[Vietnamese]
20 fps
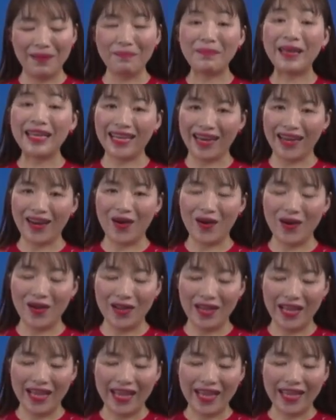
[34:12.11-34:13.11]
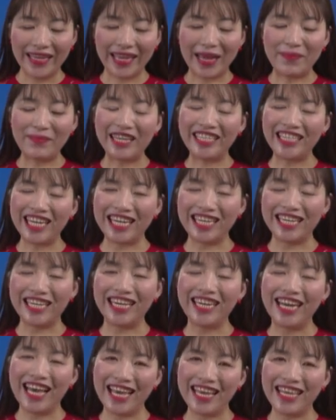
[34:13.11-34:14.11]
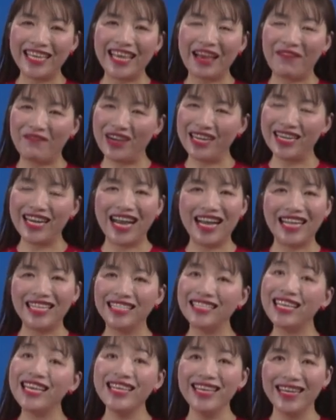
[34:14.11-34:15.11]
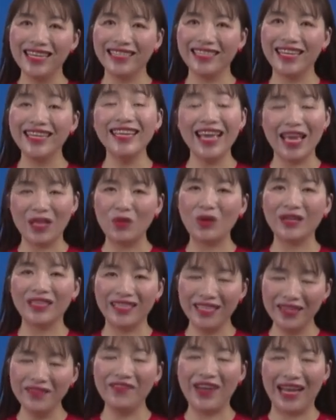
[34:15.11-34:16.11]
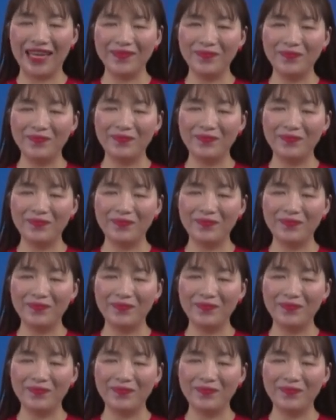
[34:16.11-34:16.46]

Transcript: Bên cạnh đó, các em thấy rằng ở đây nhà văn đã xây dựng cái nghệ thuật tương phản.